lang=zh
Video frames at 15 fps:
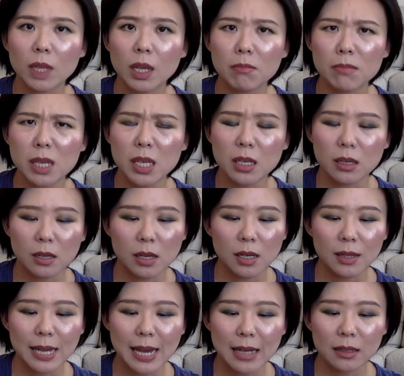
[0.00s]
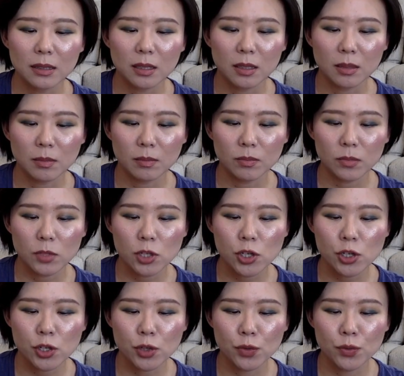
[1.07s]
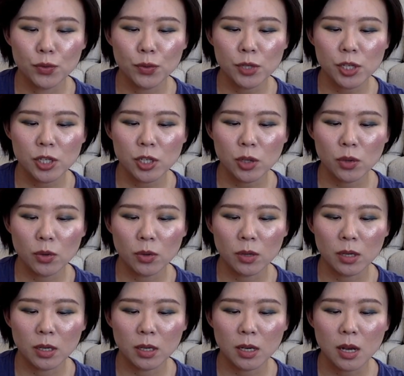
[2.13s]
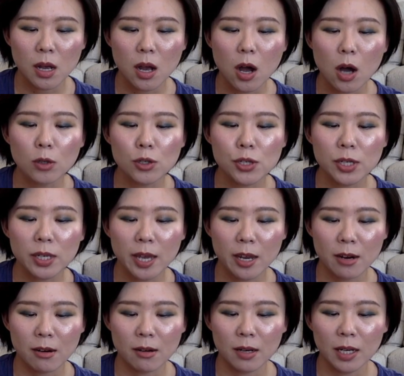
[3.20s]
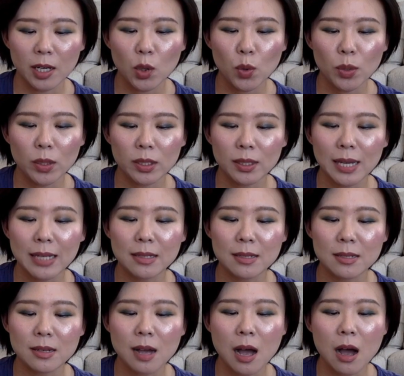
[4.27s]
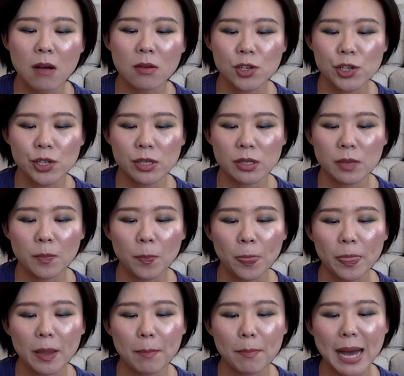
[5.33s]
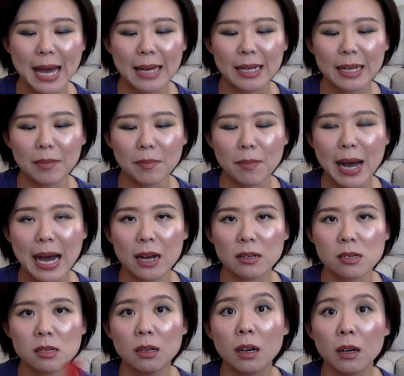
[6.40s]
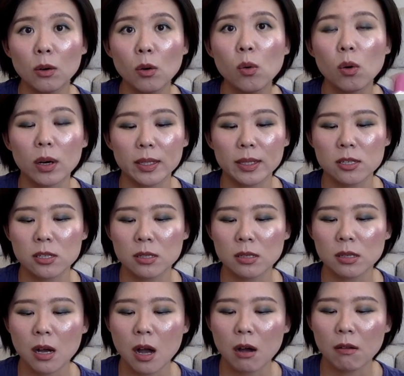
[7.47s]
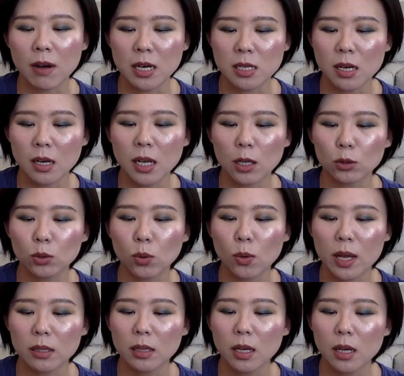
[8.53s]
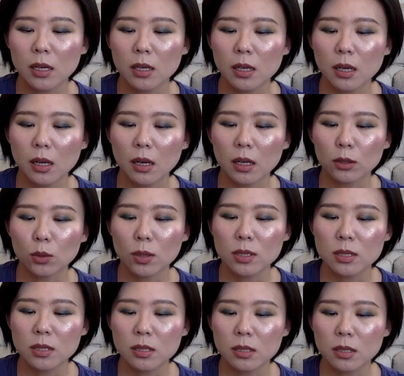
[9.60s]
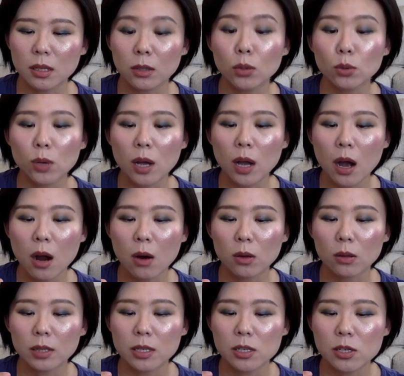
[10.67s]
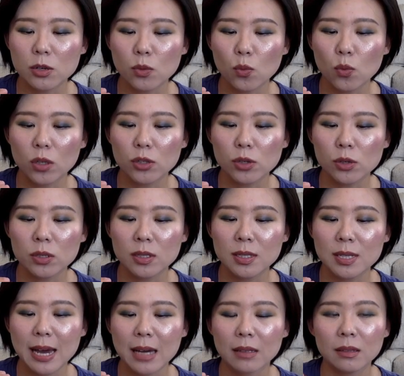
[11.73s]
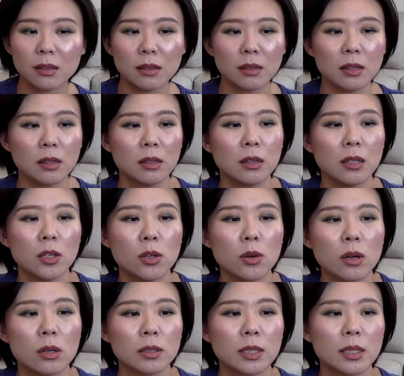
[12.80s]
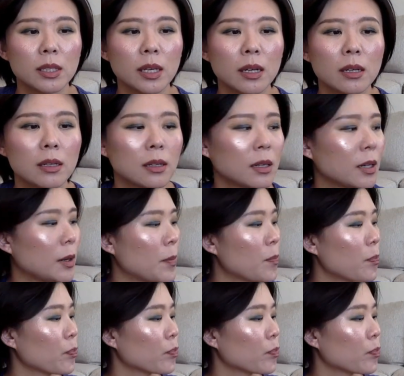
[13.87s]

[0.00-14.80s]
蜜，它的是 Rouge Dior。UltraCare Liquid，它的色号是八零八，是很火一支色号，网上老断，老断断号。但是我就是在迪奥的那个